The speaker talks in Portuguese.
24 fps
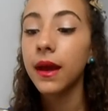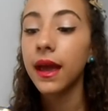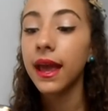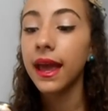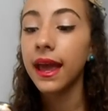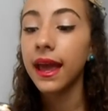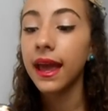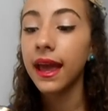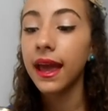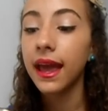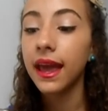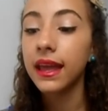
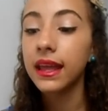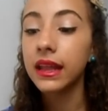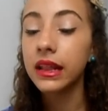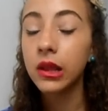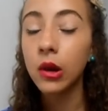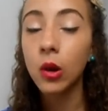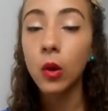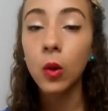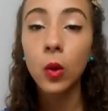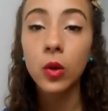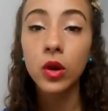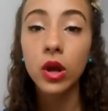É,
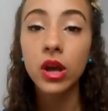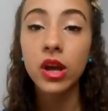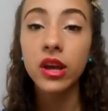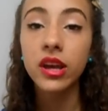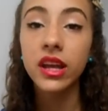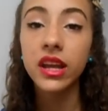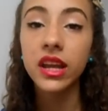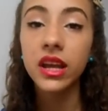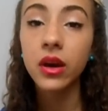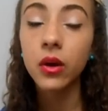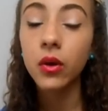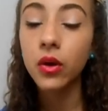então eu coloquei que eu
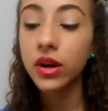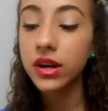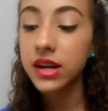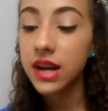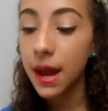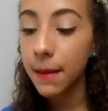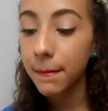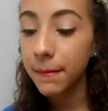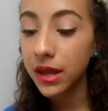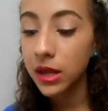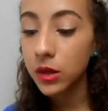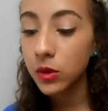queria
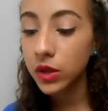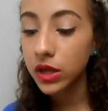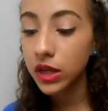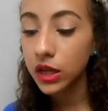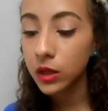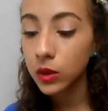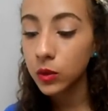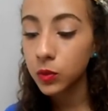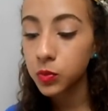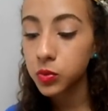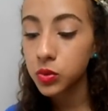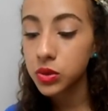engordar meio
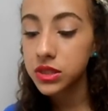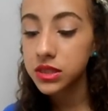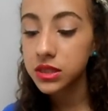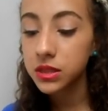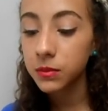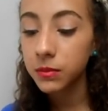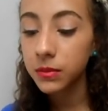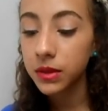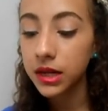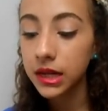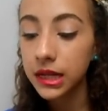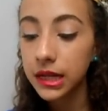quilo por
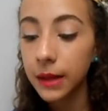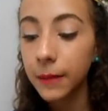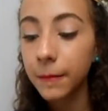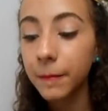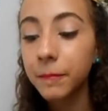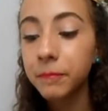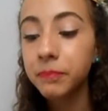semana.